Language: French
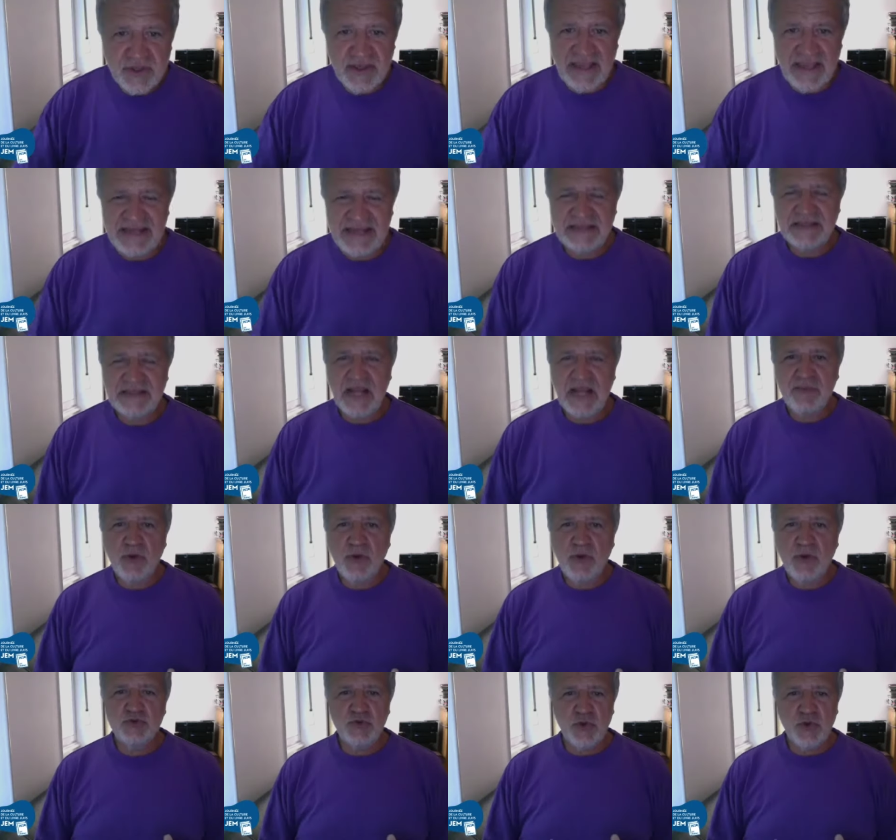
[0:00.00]
elle est tellement
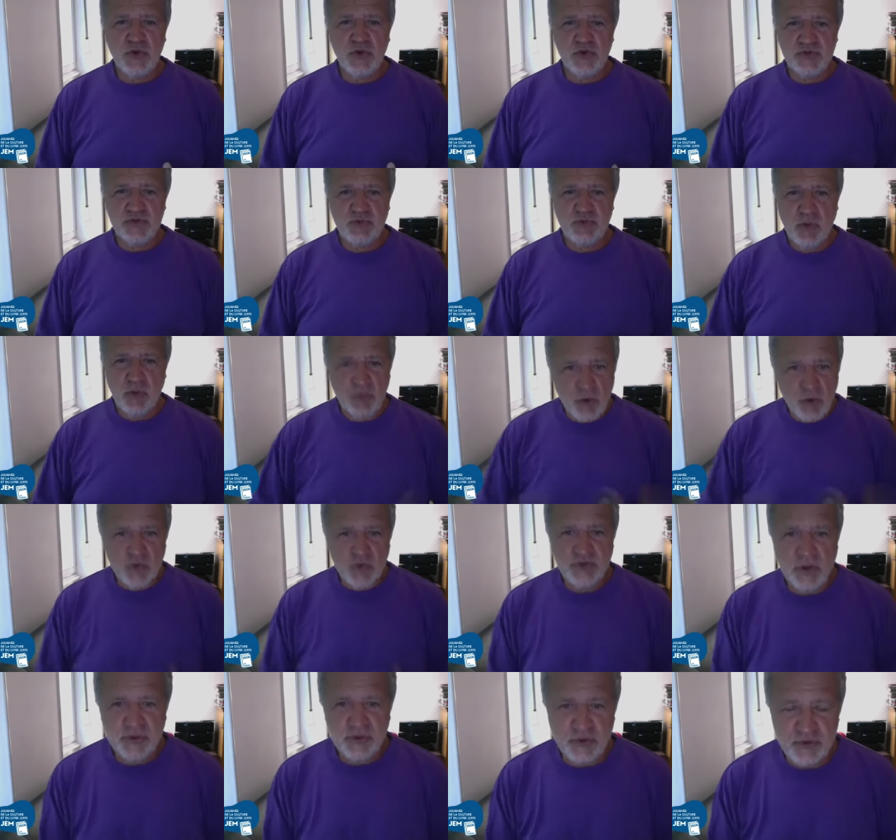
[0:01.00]
douloureuse pour beaucoup
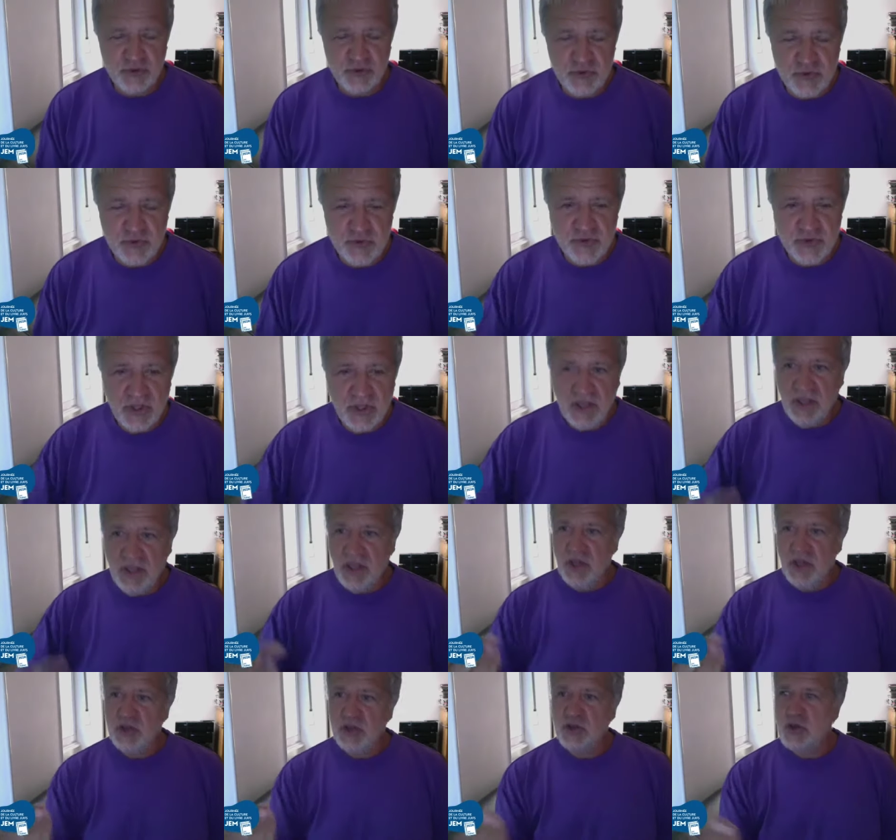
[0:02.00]
d'entre nous
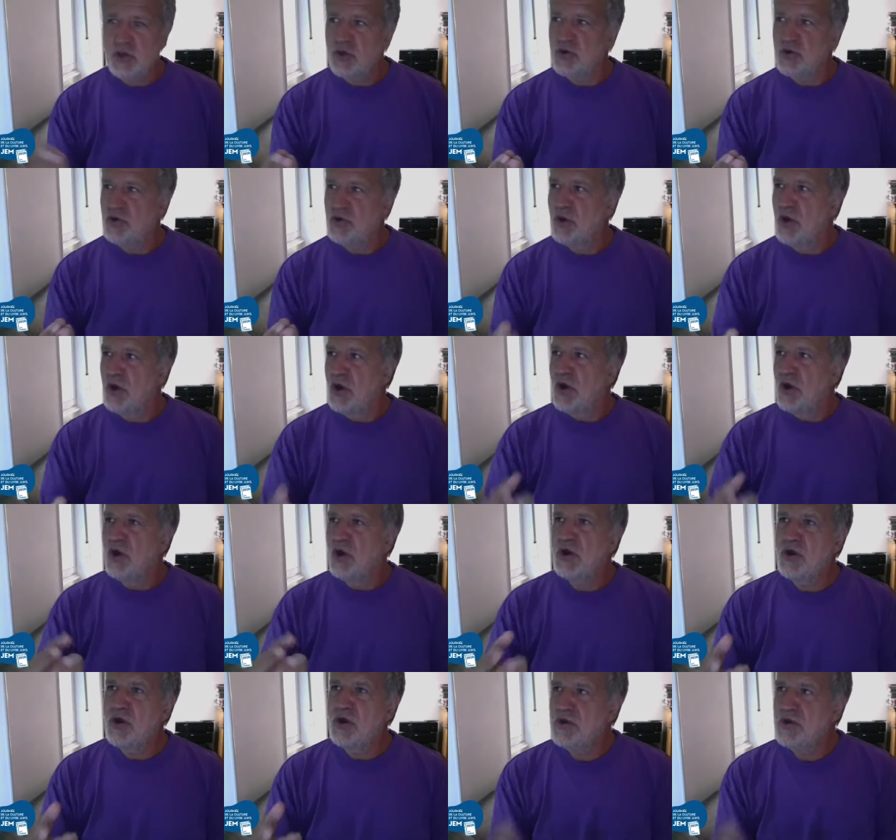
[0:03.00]
que
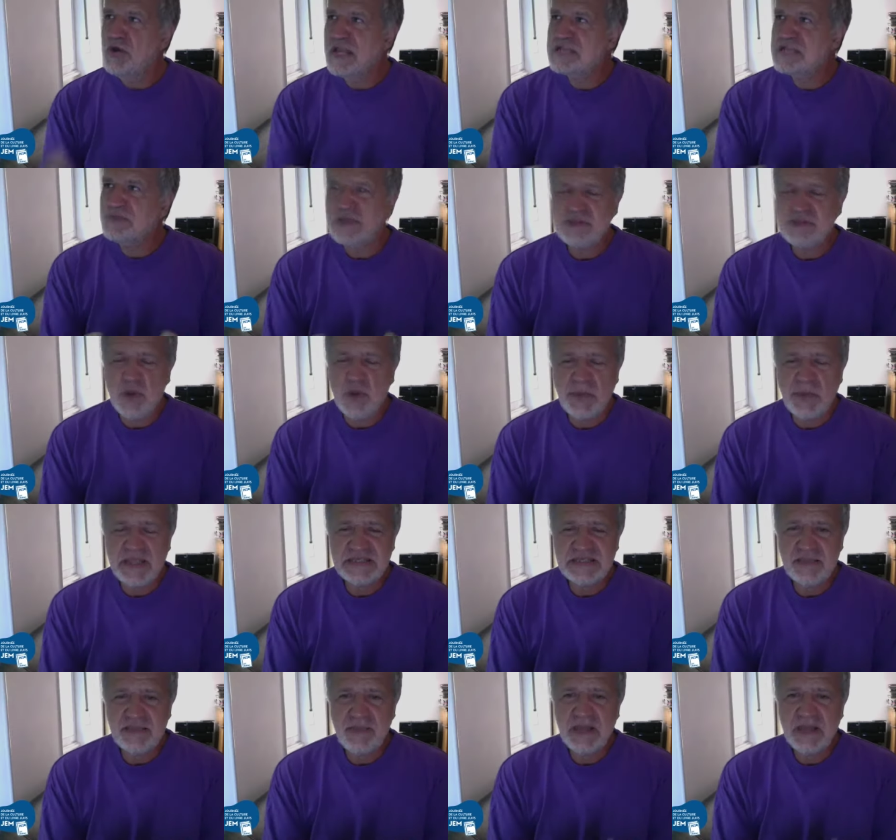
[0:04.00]
l'expression
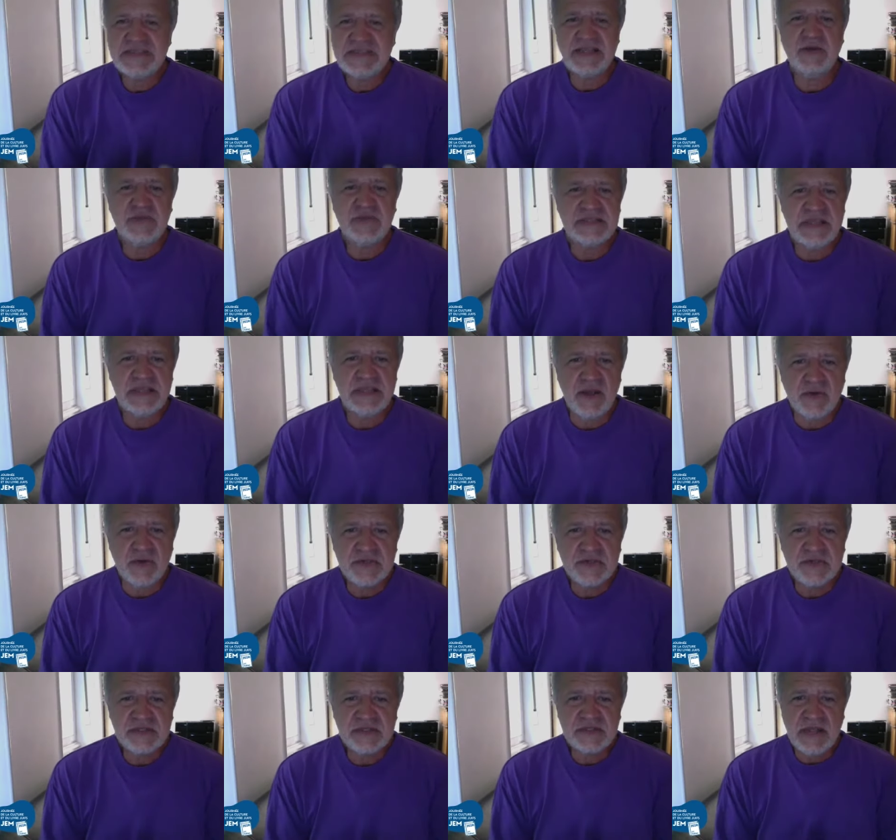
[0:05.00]
principale, c'est le
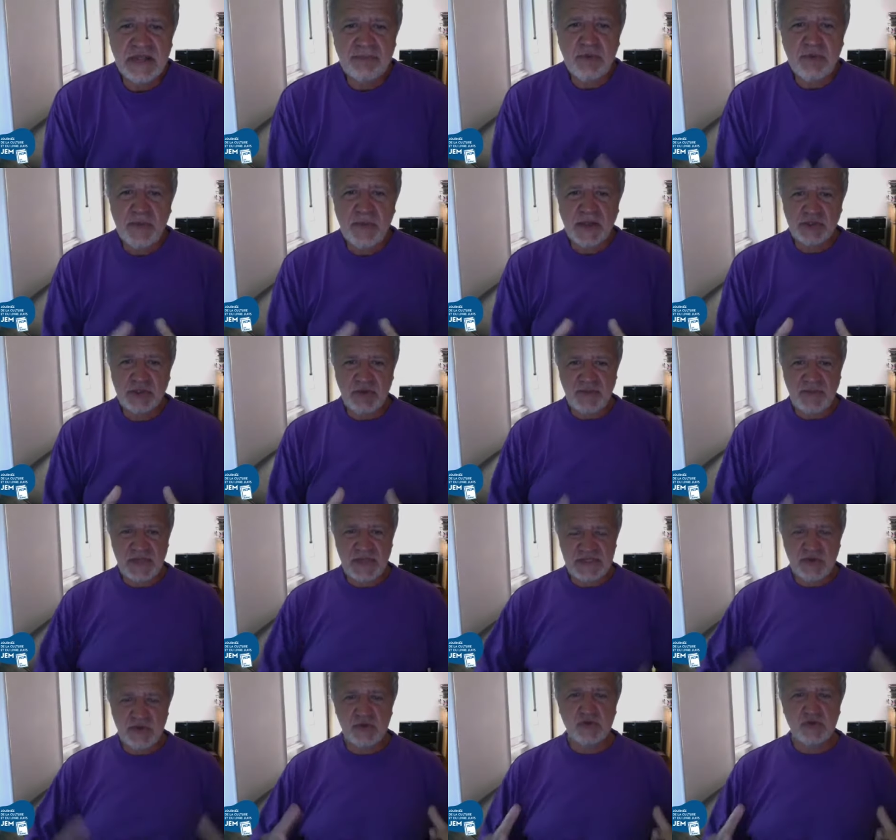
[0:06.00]
silence. La plupart de mes
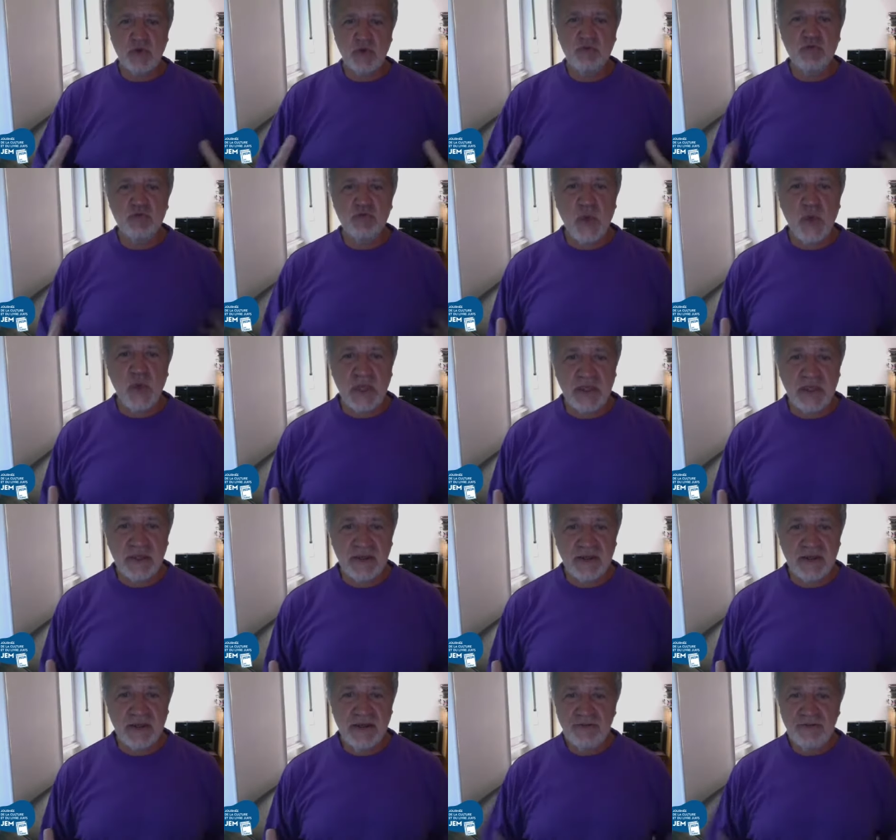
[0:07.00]
patients sont muets.
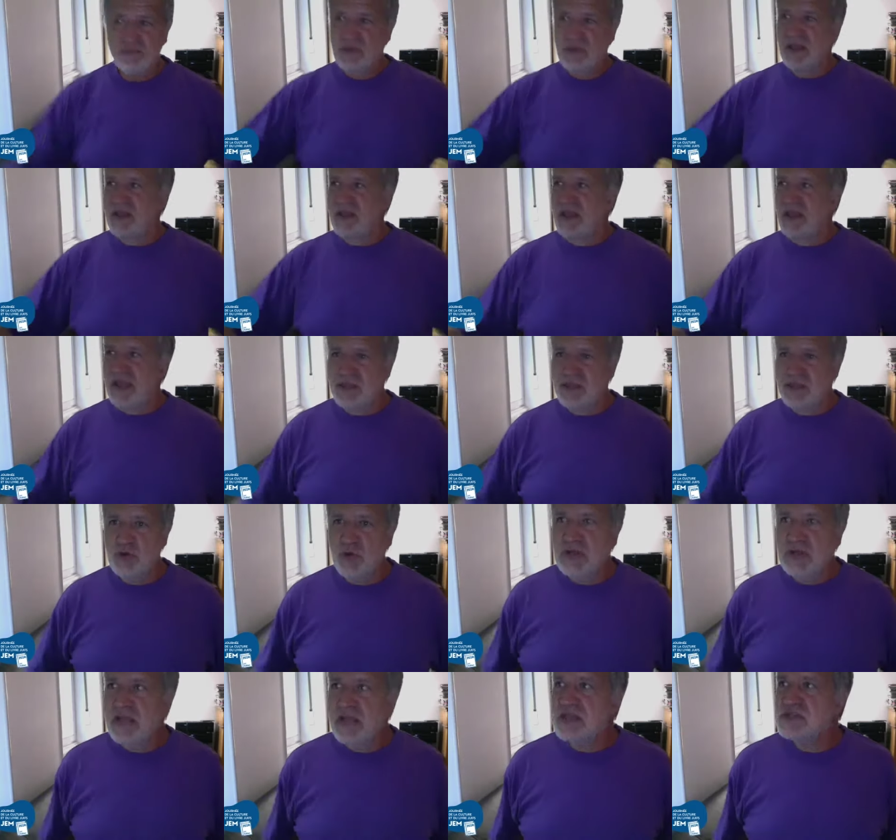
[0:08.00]
Et donc
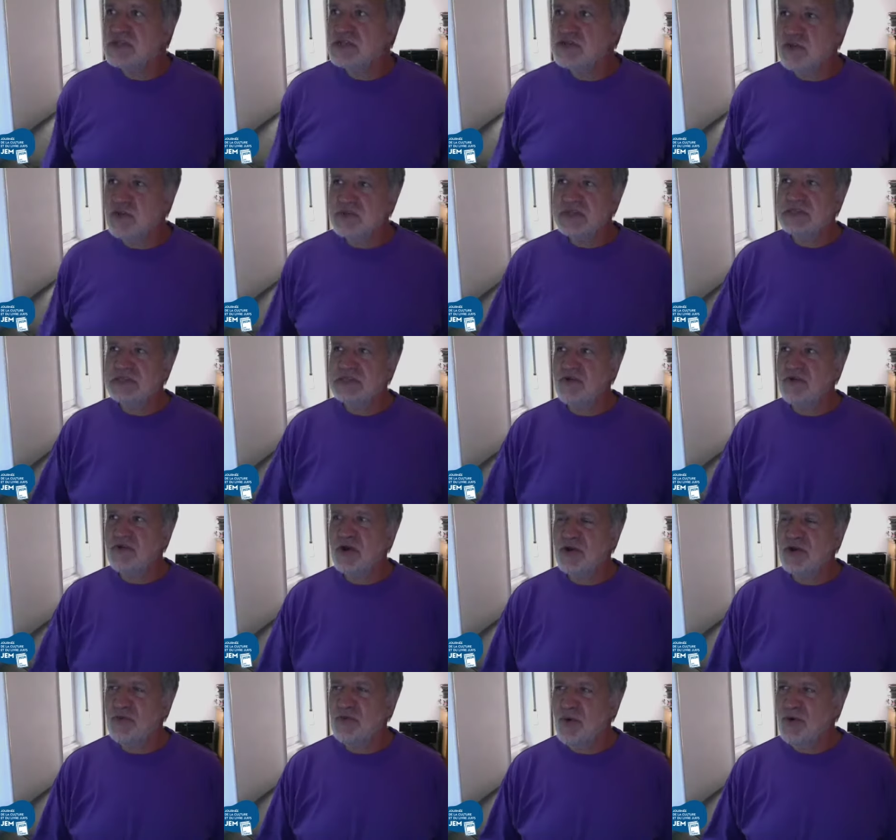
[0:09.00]
la question, c'est de savoir
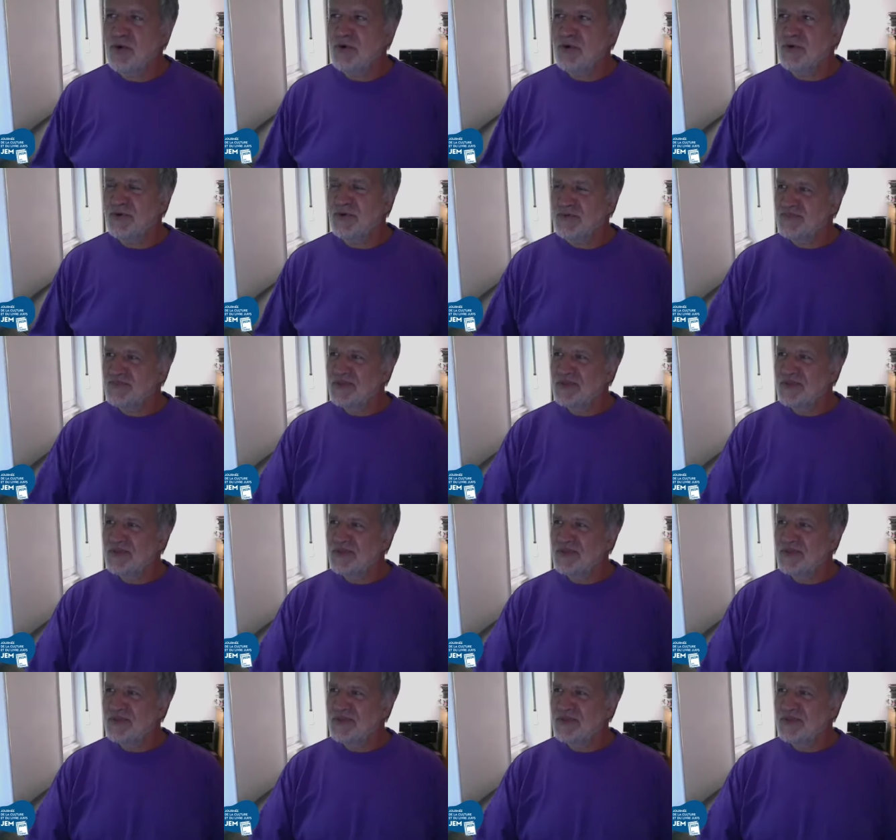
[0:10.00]
comment on,